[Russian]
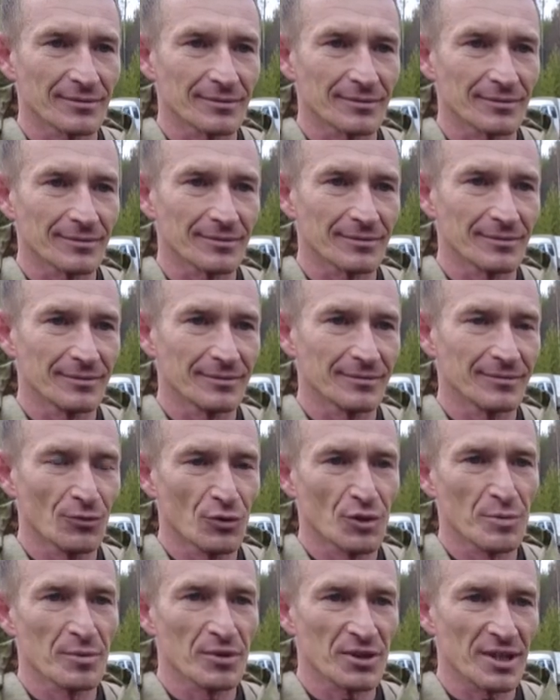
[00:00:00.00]

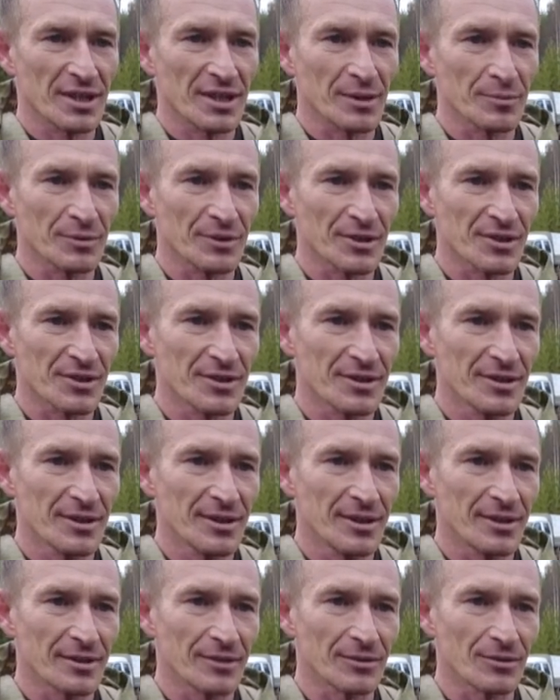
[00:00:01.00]
войск специальных
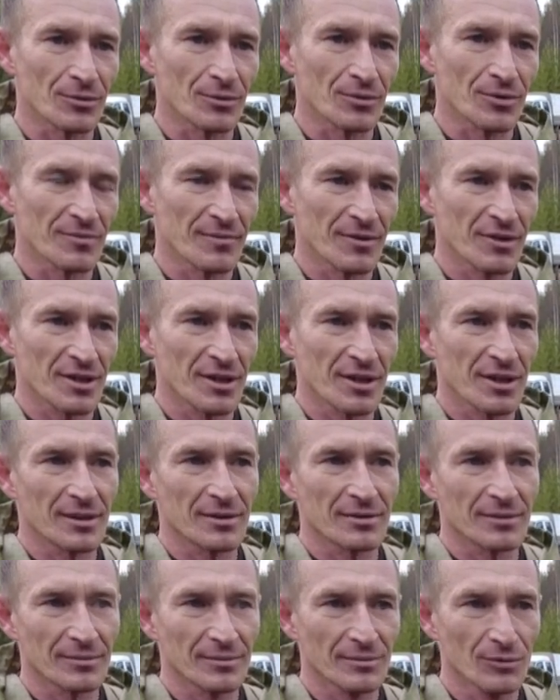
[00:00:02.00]
подразделений, то есть
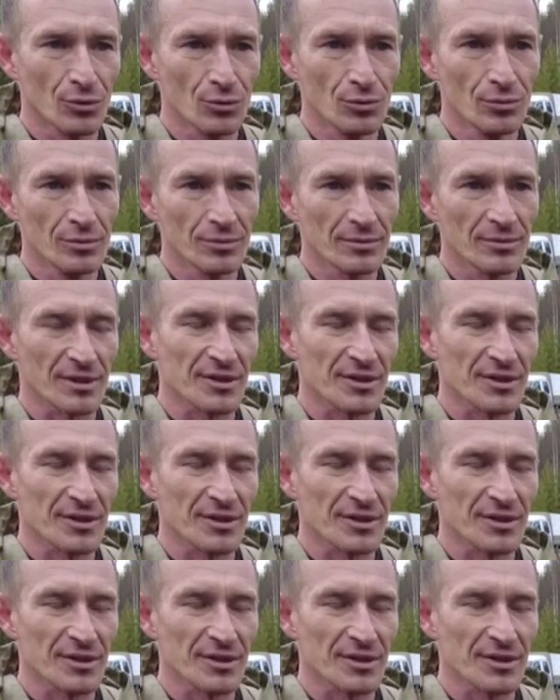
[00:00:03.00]
войска ГРУ,